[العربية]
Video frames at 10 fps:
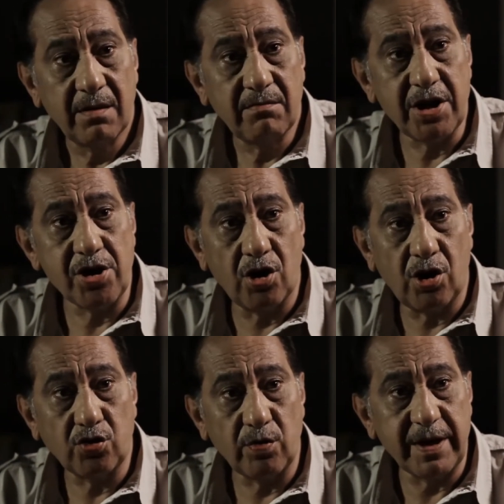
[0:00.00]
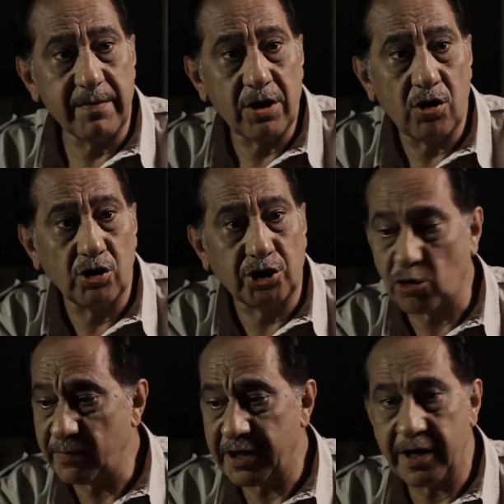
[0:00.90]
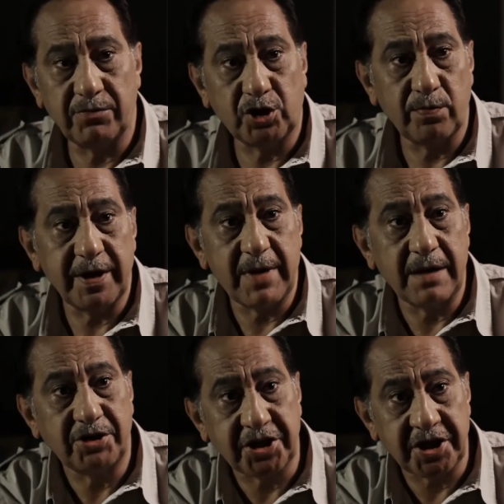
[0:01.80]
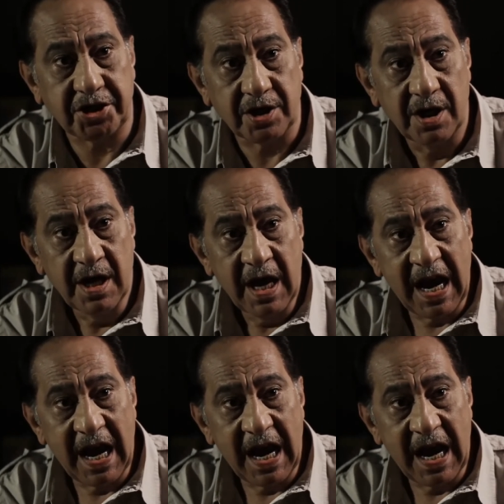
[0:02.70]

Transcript: مين يقعد ومين ما يقعدش ومين يمشي ومين ما يمشيش